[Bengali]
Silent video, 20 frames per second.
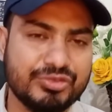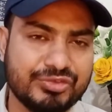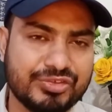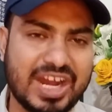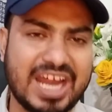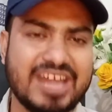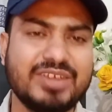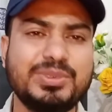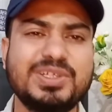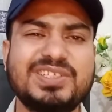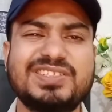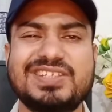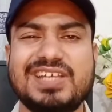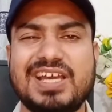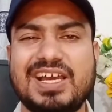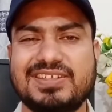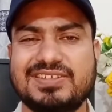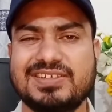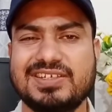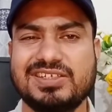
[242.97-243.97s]
প্রাইভেসি
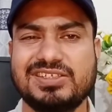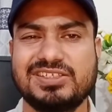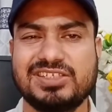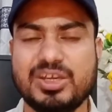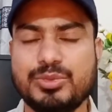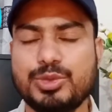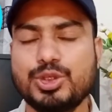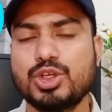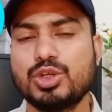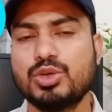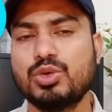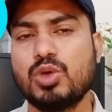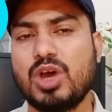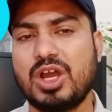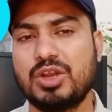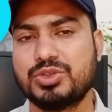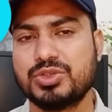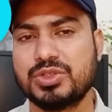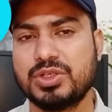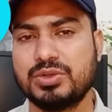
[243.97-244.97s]
আছে সে বিষয়গুলো
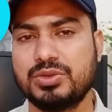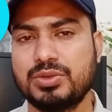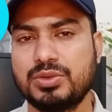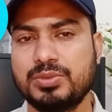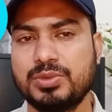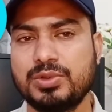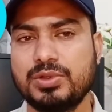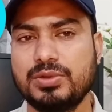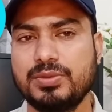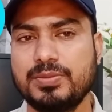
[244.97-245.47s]
আলোচনা করব